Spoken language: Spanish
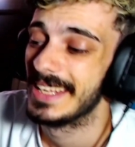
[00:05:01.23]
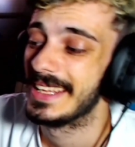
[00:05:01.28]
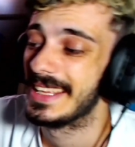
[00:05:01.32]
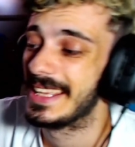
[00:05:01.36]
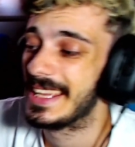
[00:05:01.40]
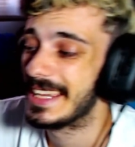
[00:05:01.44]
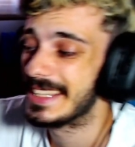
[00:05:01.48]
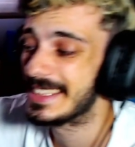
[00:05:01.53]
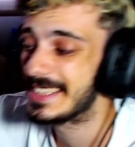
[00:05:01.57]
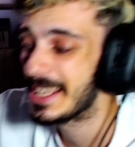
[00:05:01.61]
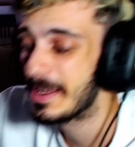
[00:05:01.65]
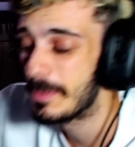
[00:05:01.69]

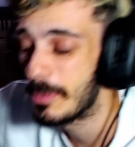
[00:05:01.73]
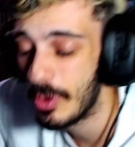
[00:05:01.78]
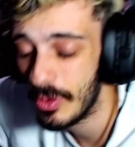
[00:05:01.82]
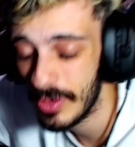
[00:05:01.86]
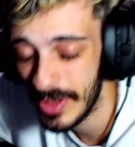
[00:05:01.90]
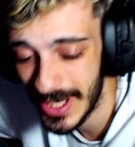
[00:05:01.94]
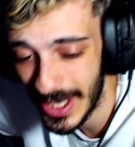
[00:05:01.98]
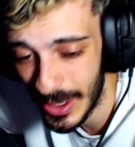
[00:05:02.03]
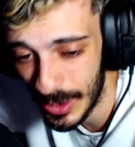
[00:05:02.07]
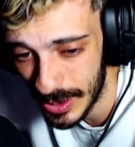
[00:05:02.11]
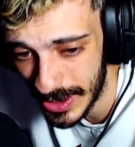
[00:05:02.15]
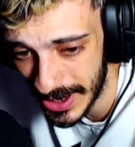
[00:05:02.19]
Qué temón
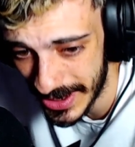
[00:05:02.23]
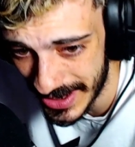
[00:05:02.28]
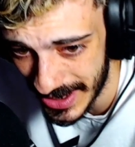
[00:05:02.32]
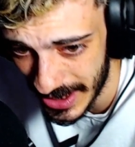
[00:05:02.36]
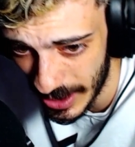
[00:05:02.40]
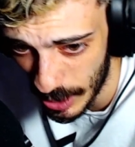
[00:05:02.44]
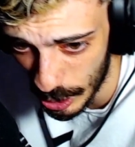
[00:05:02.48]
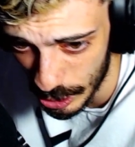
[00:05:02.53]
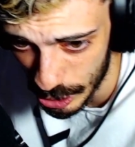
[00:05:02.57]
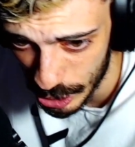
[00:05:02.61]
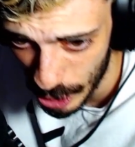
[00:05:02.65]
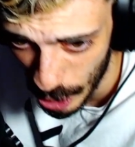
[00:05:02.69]
de
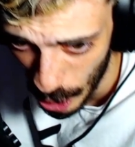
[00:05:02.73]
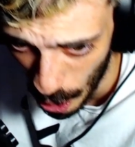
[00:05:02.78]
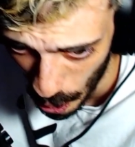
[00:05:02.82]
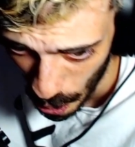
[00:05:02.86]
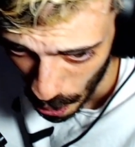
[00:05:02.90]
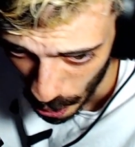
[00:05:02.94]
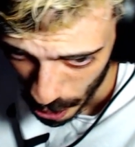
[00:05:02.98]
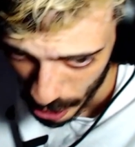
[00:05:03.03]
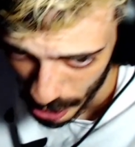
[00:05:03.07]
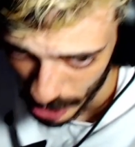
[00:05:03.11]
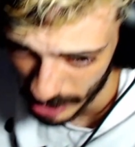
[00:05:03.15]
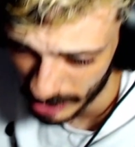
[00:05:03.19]
auténticos
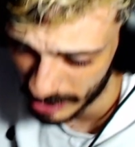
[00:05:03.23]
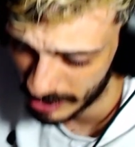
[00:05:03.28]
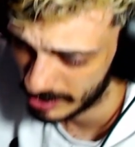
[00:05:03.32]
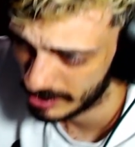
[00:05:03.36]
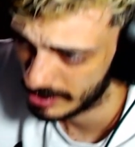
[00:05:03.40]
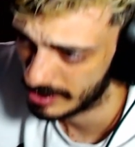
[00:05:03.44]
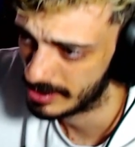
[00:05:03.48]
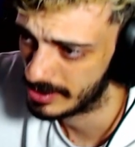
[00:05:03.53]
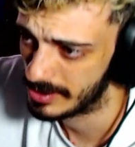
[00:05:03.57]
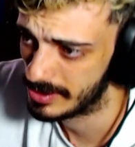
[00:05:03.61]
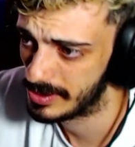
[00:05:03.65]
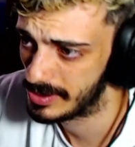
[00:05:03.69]
locos. Baby.